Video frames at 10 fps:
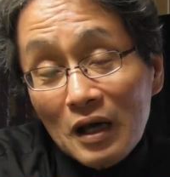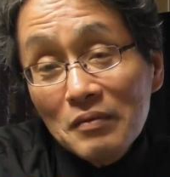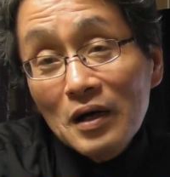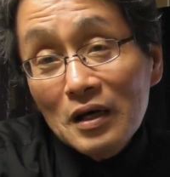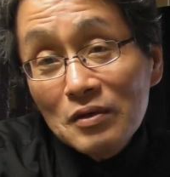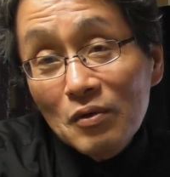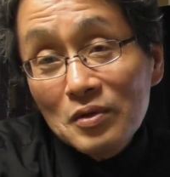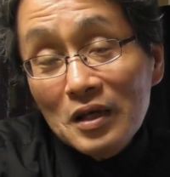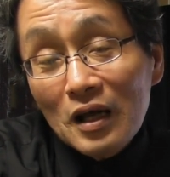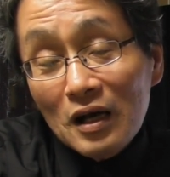名前の
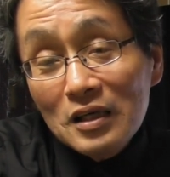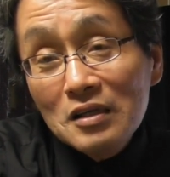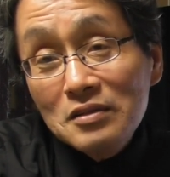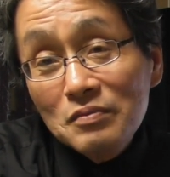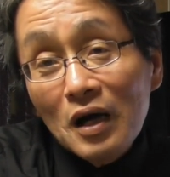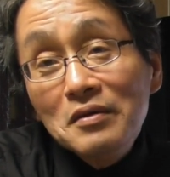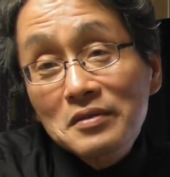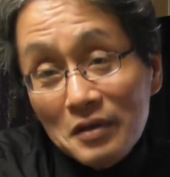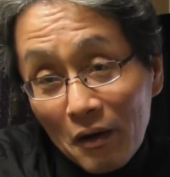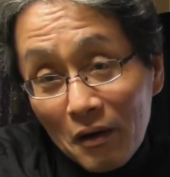お寺がいくつもある
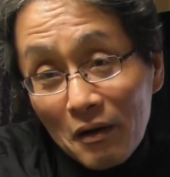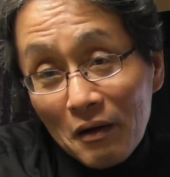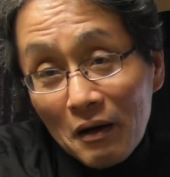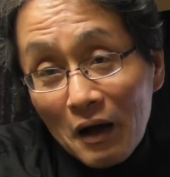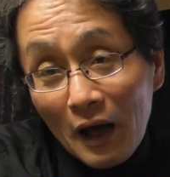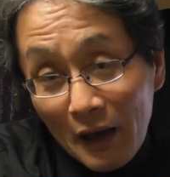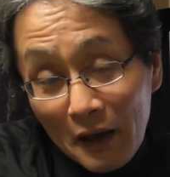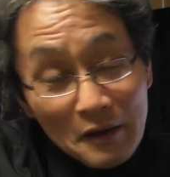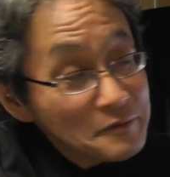んですよ。はい。